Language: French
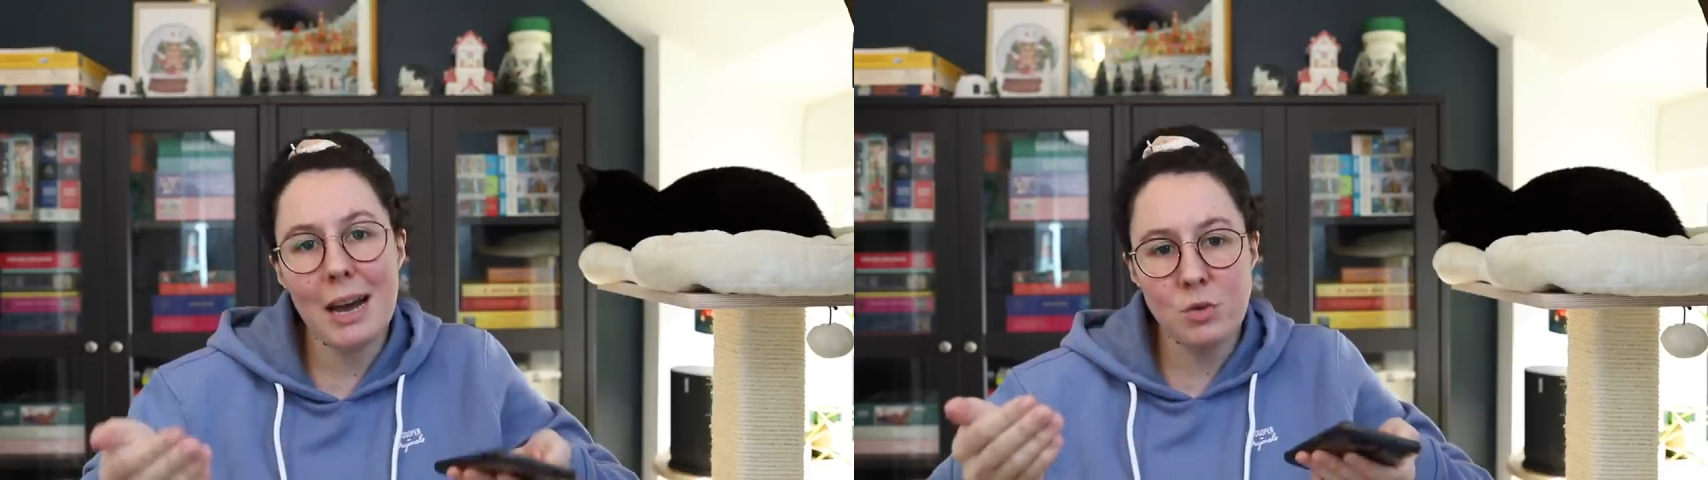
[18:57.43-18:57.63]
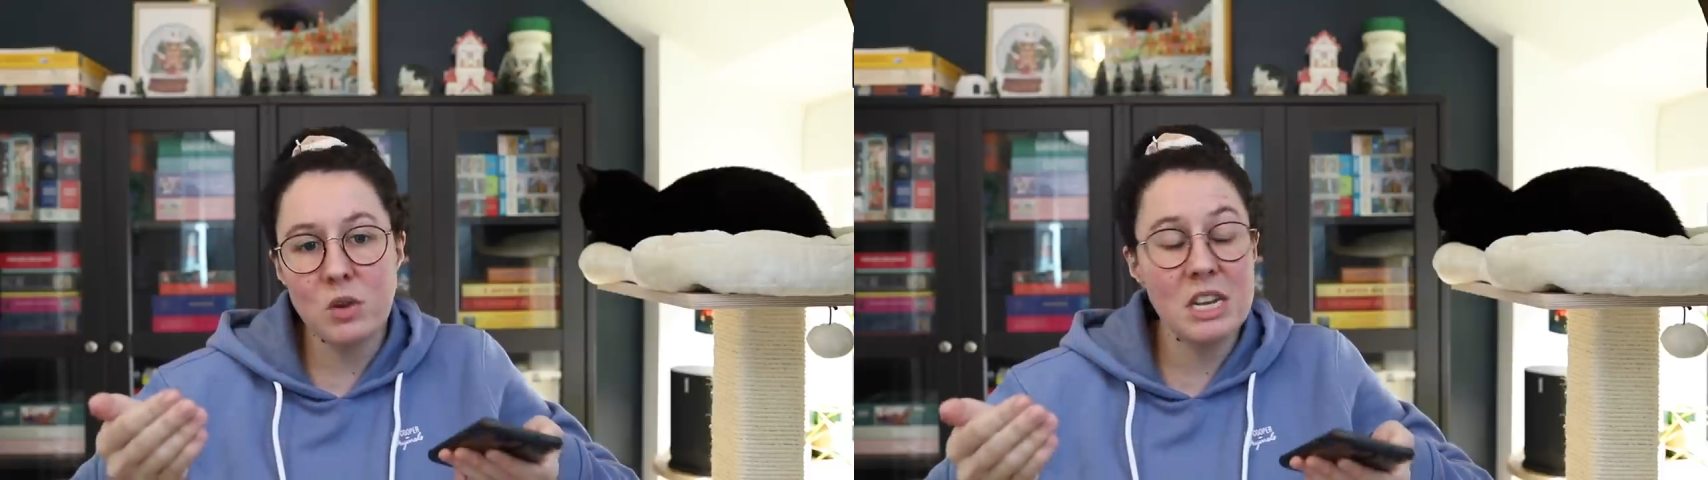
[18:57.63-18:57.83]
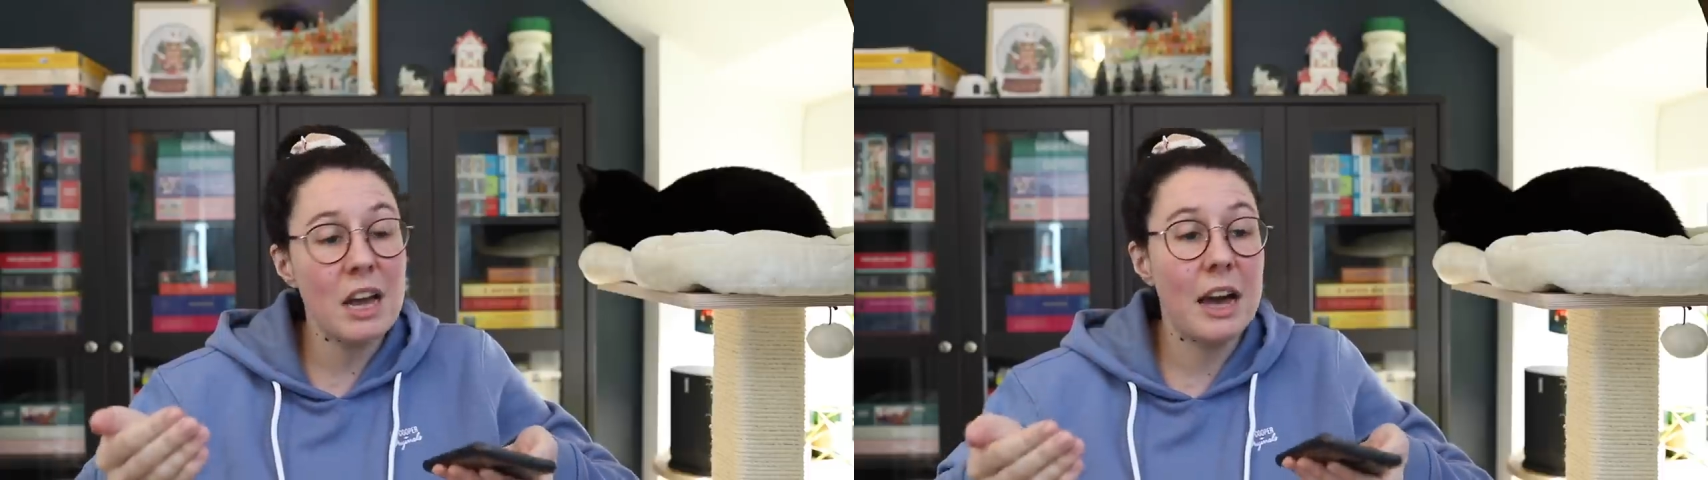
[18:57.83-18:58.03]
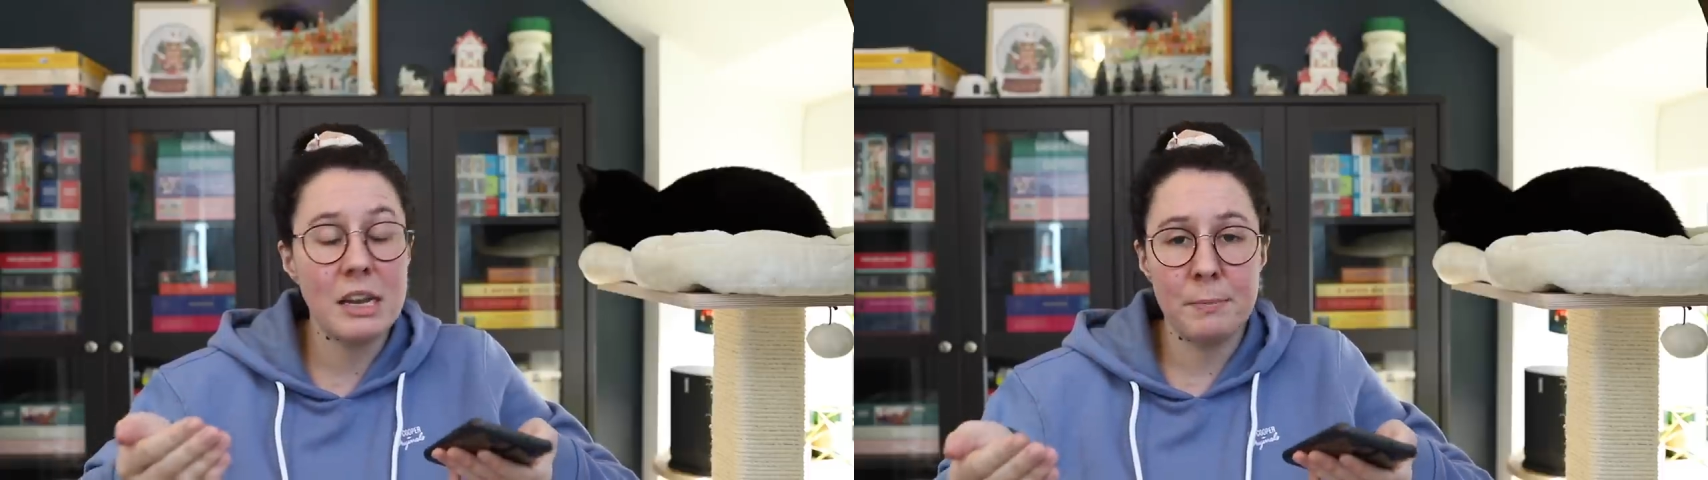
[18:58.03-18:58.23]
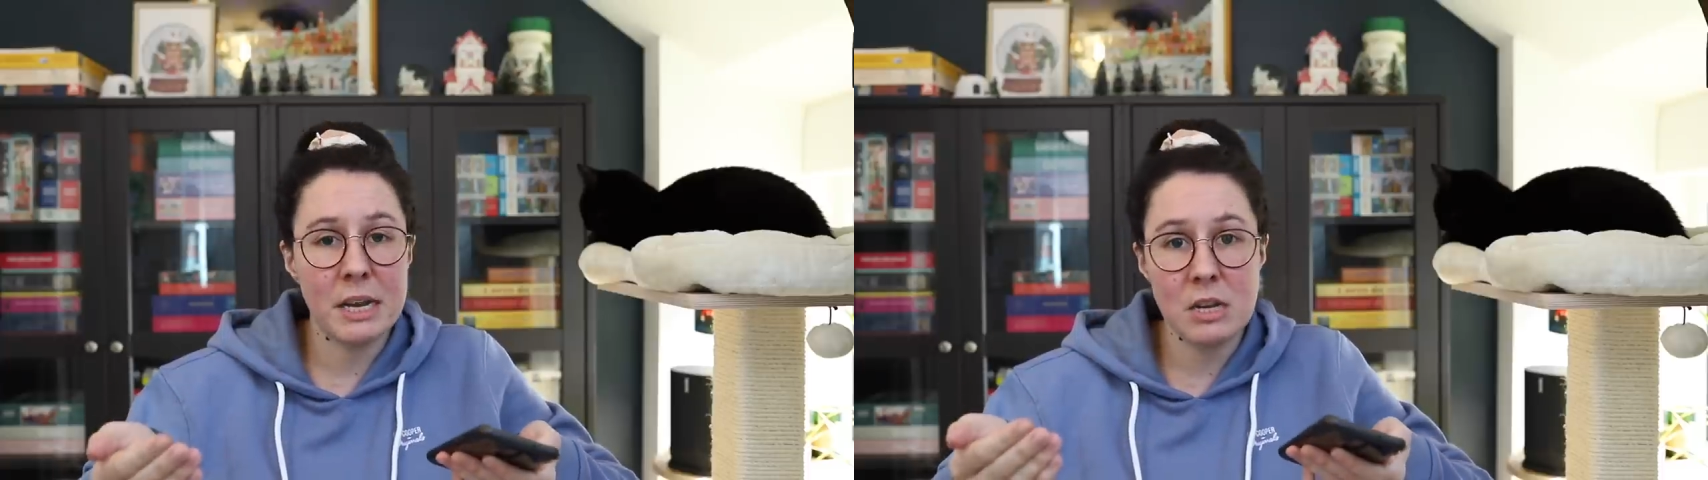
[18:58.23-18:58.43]
associée à
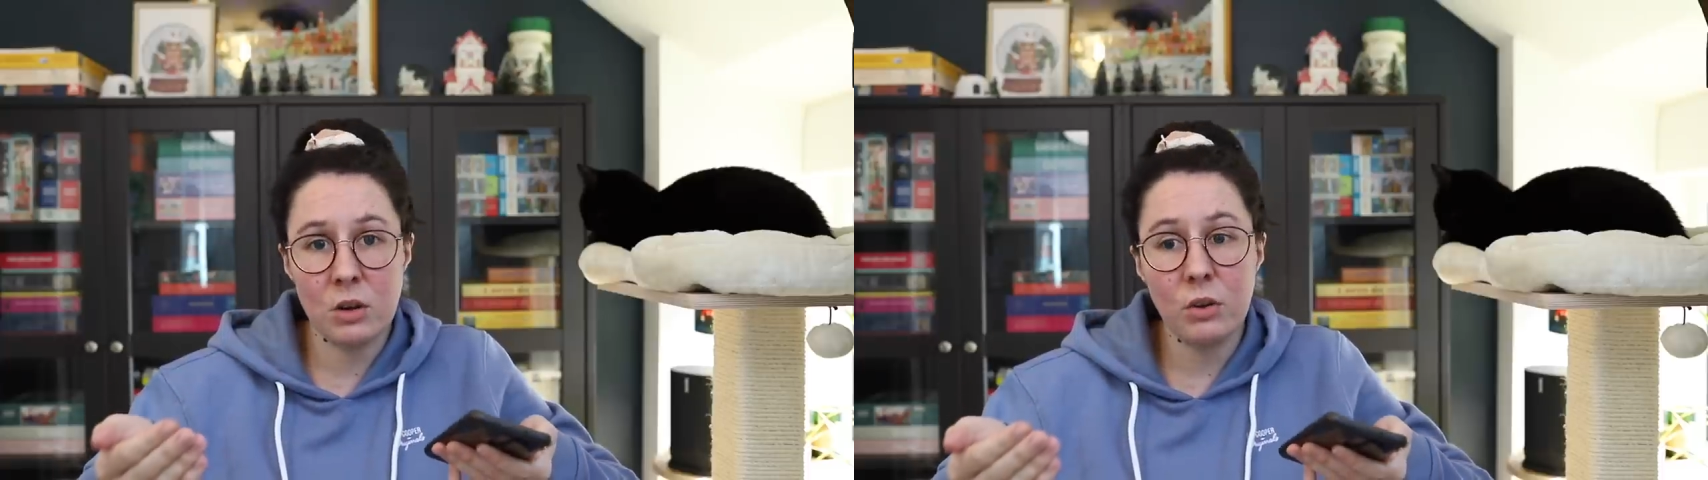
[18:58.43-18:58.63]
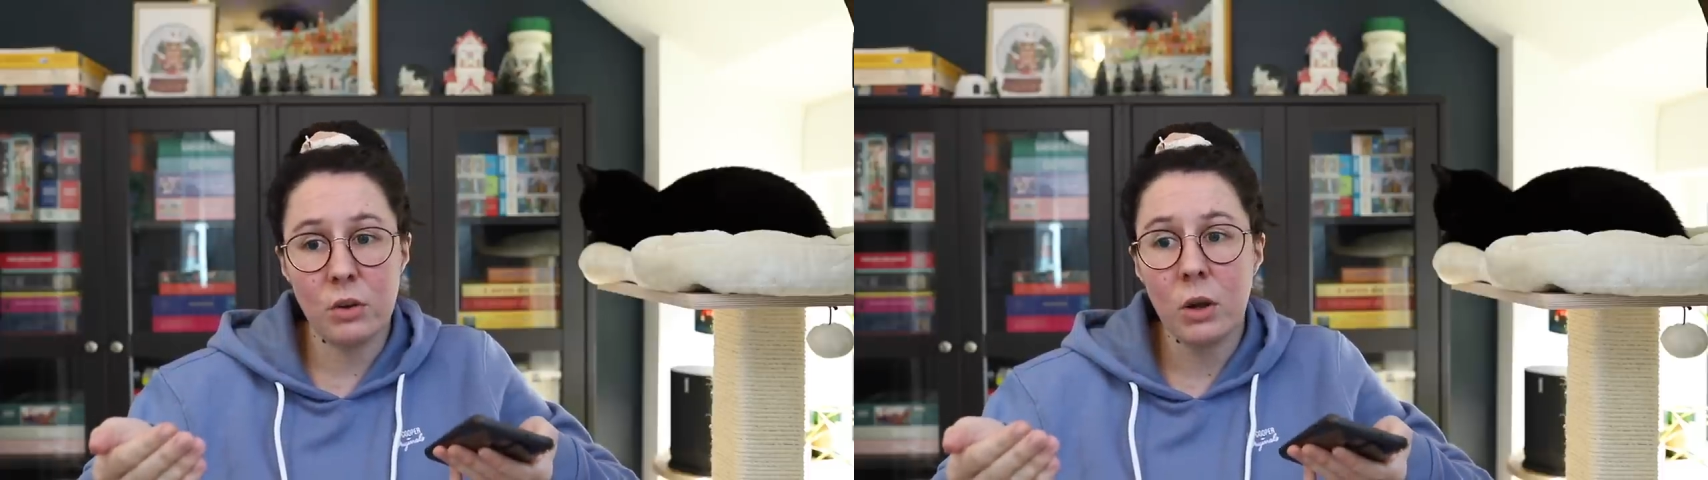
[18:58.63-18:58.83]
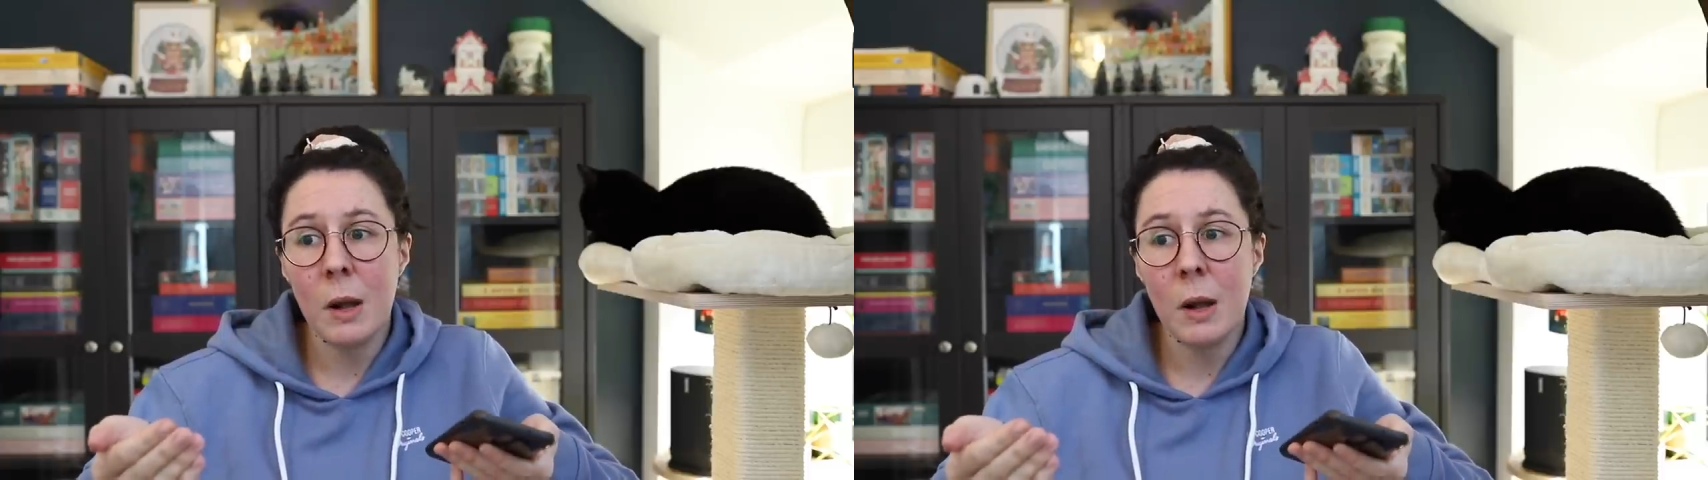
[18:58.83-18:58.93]
des personnes